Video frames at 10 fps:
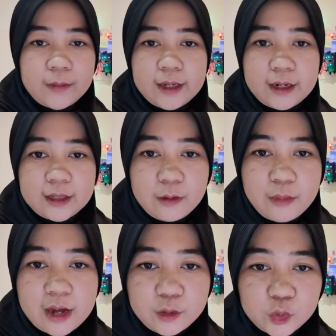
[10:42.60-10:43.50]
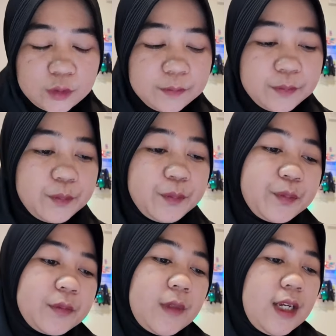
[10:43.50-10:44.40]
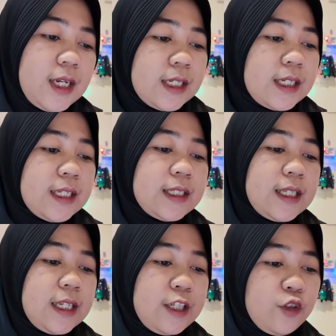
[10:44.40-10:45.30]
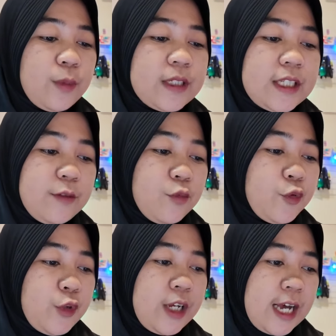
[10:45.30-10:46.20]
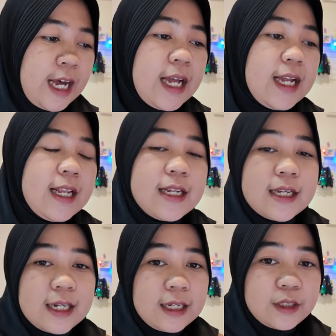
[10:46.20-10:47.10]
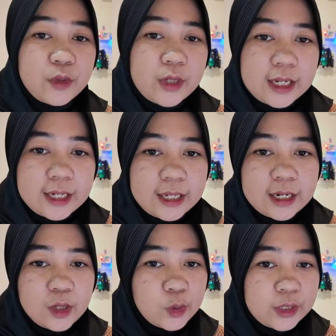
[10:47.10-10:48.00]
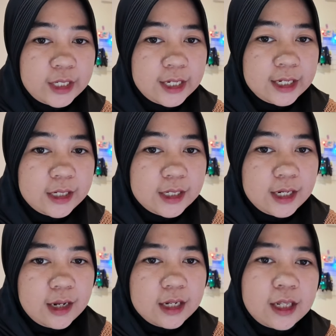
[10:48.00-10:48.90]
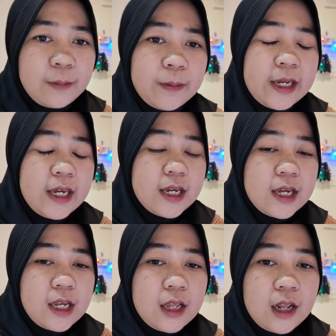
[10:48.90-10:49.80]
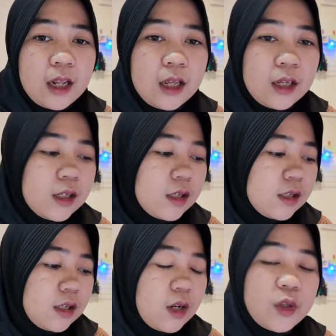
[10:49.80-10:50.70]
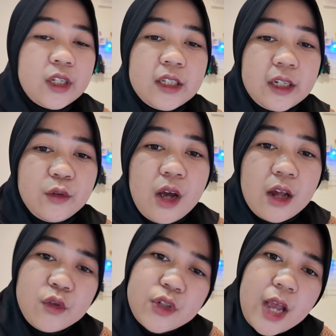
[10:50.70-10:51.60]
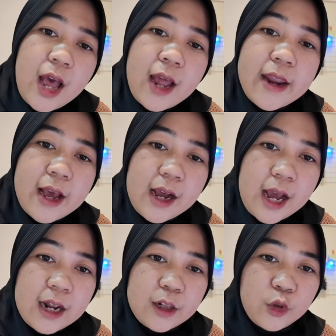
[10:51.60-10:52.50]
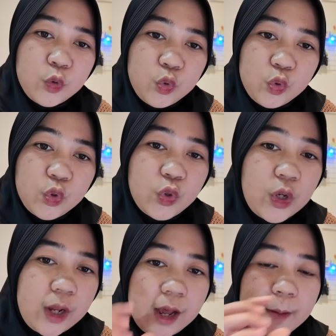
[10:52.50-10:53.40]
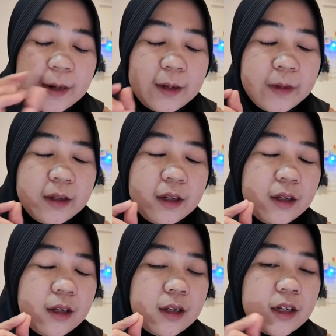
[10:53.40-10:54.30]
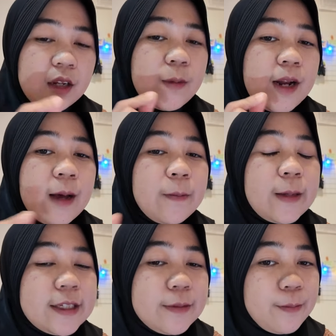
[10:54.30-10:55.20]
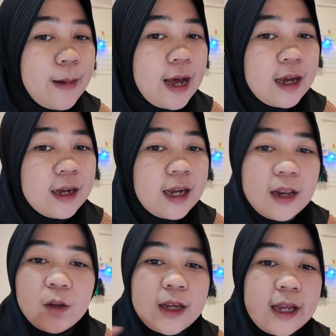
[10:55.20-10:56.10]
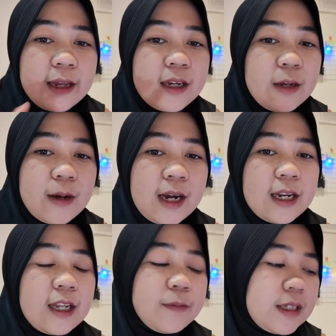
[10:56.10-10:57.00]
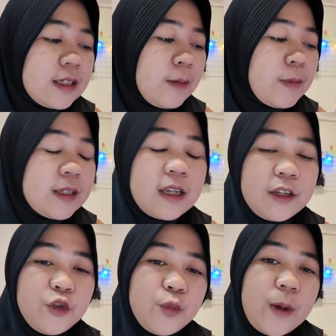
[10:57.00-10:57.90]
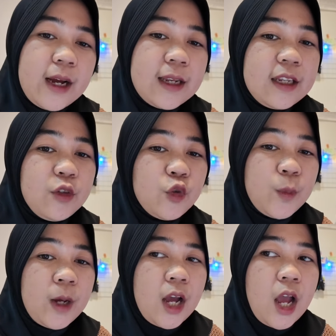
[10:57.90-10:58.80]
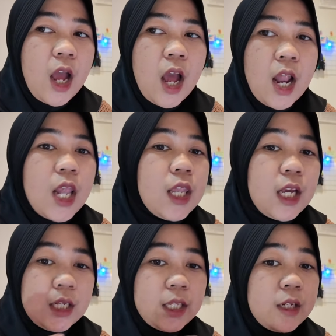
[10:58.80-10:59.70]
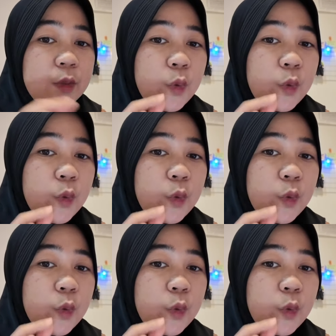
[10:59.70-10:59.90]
biar terbaru nah setelah itu pencet buka langsung kalian login tapi loginnya itu harus ada kartu apa namanya nomor HP Jepang kalau nggak ada nggak bakalan bisa bisanya cuma kalian cuma lihat-lihat